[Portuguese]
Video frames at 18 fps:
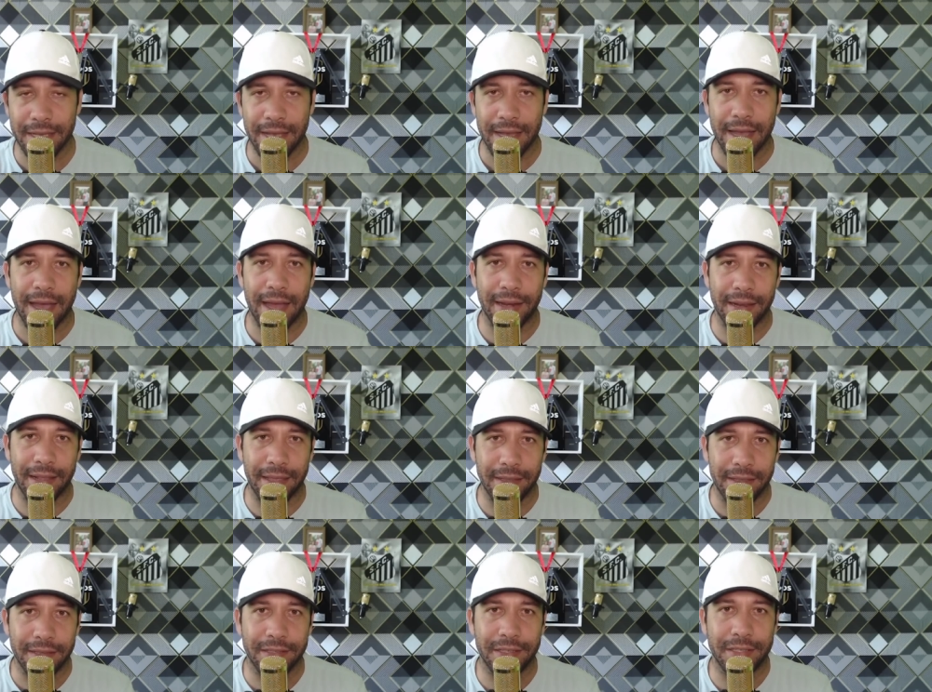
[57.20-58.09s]

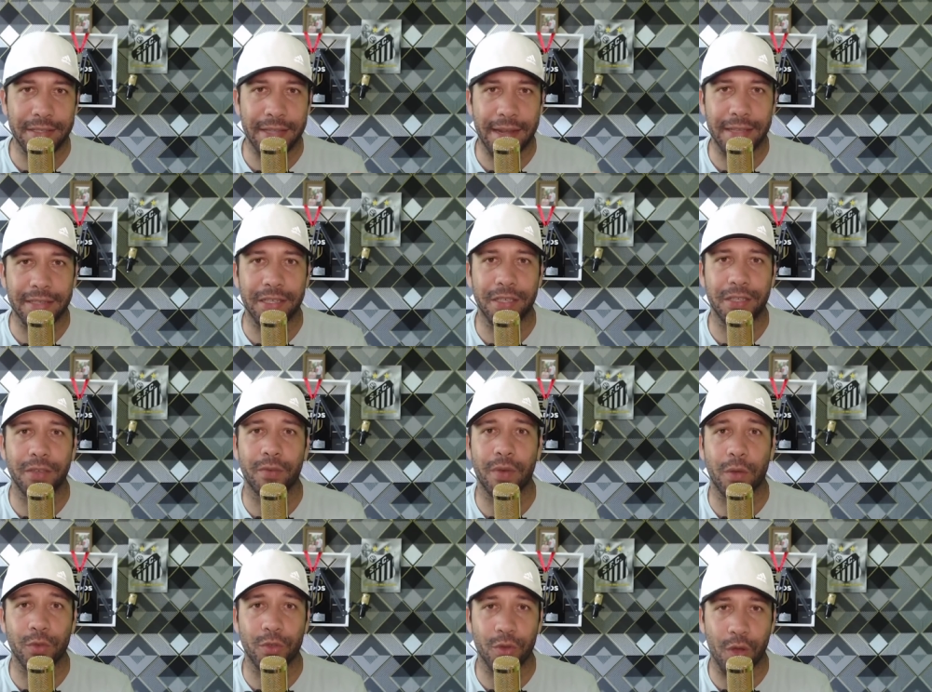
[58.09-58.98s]
além de estar
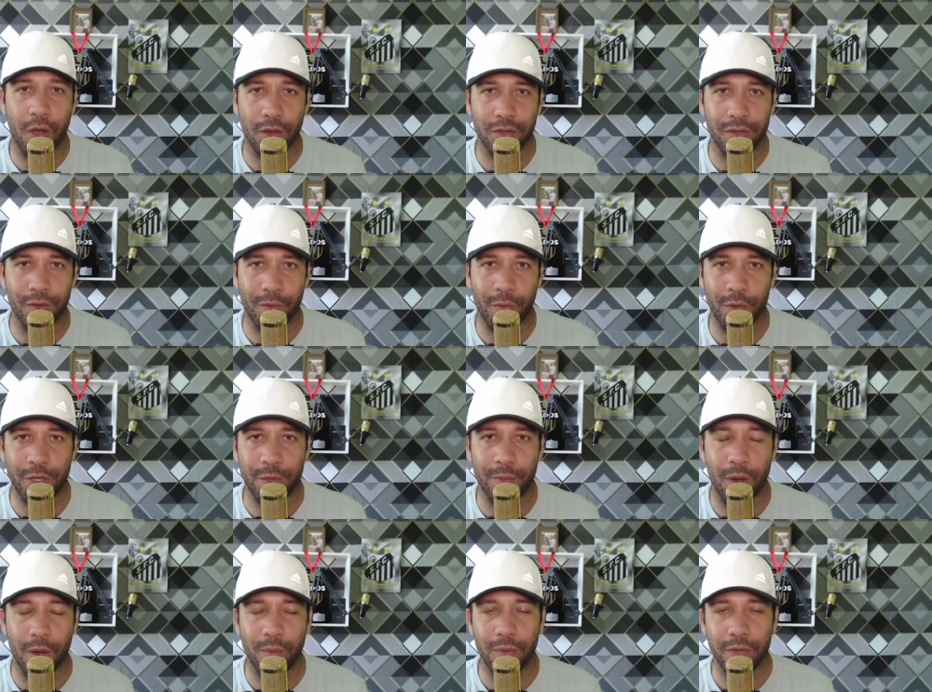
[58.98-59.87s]
assistindo aos jogos do
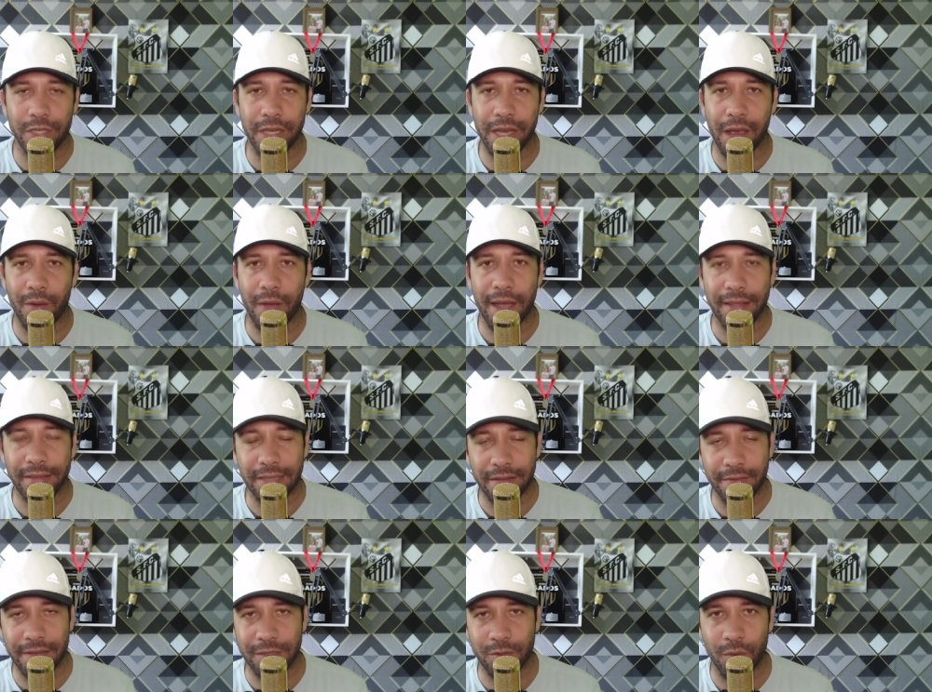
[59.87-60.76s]
futebol mundial
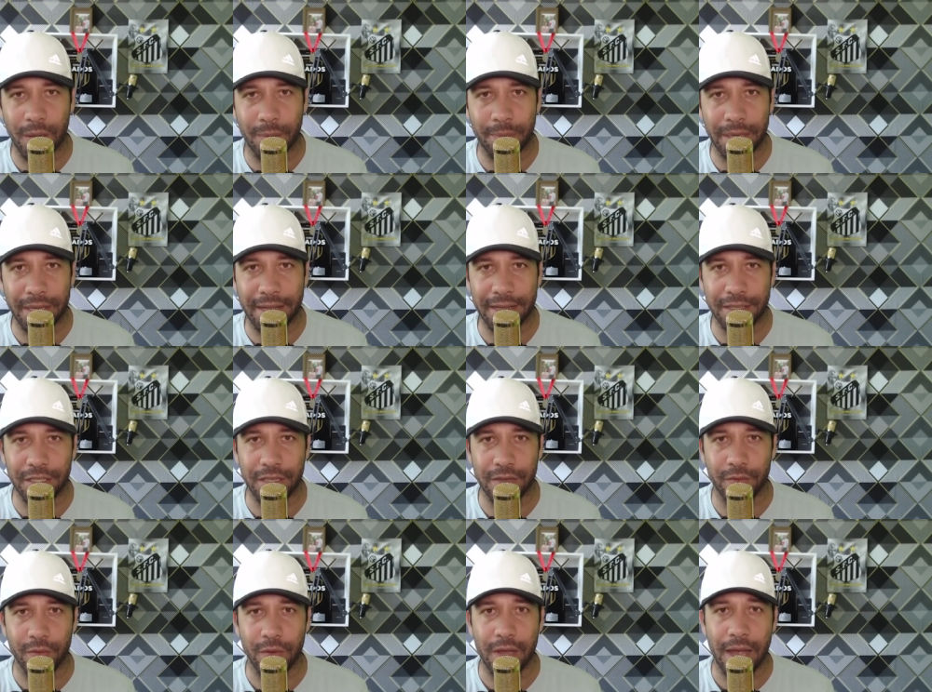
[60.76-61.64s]
através do
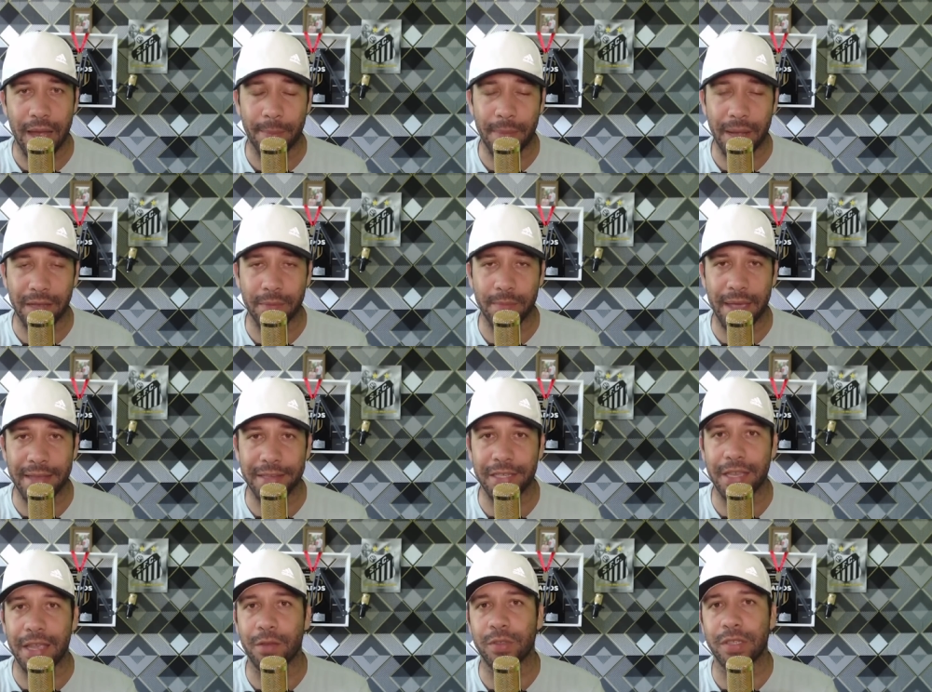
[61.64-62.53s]
aplicativo. A
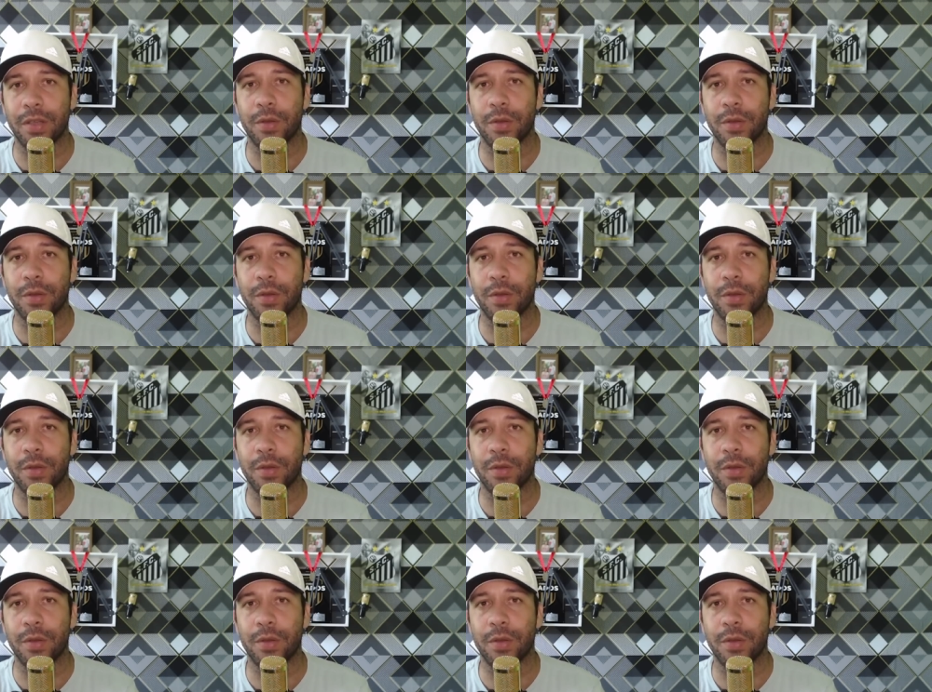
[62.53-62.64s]
PagBet é o seu